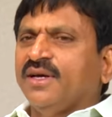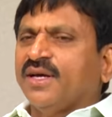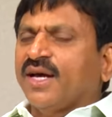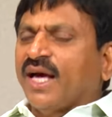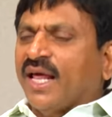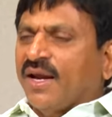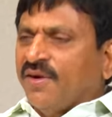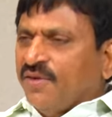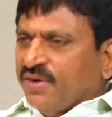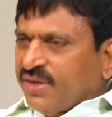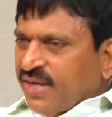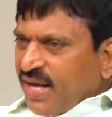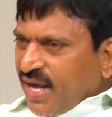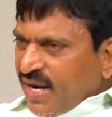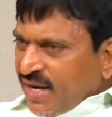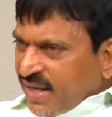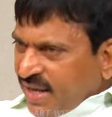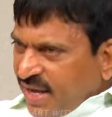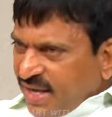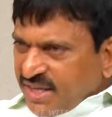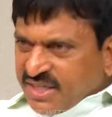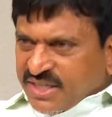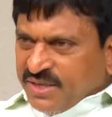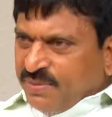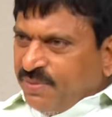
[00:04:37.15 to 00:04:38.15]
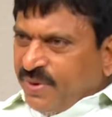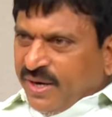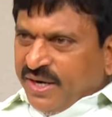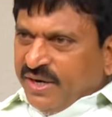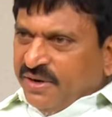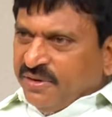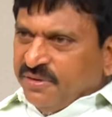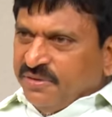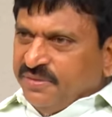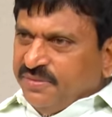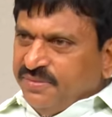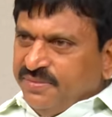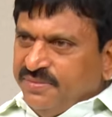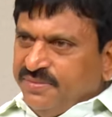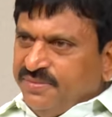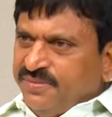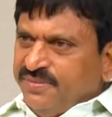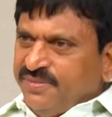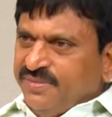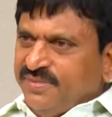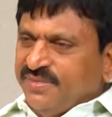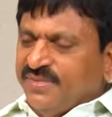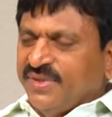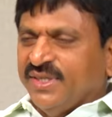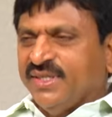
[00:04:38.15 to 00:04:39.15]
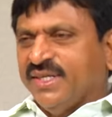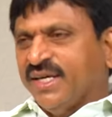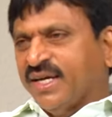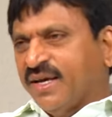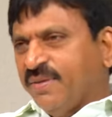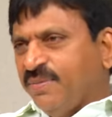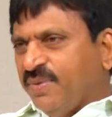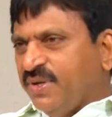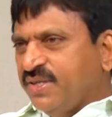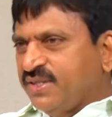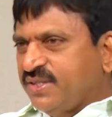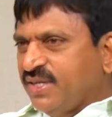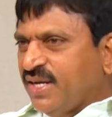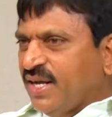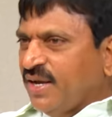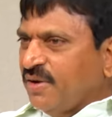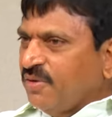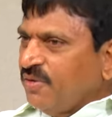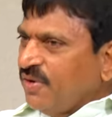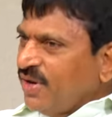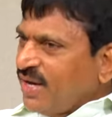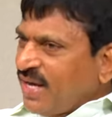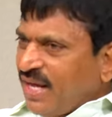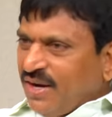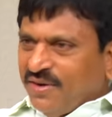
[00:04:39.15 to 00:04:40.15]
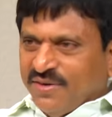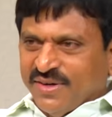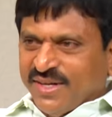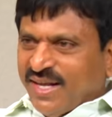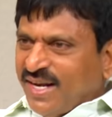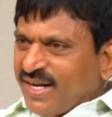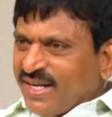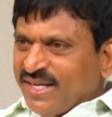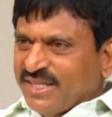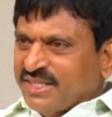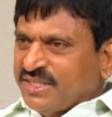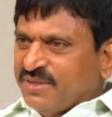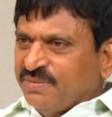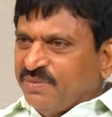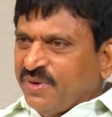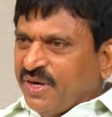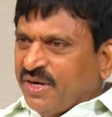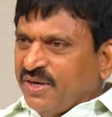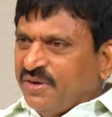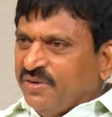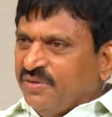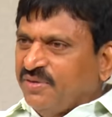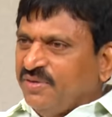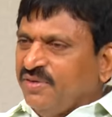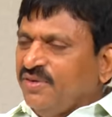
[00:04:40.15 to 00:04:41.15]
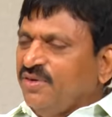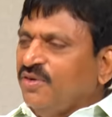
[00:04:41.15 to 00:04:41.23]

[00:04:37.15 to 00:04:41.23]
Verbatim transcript: కలవటానికే ఇష్టపడినాం నిజంగా పిలిచినా కూడా కలవటానికే ఇష్టపడినాం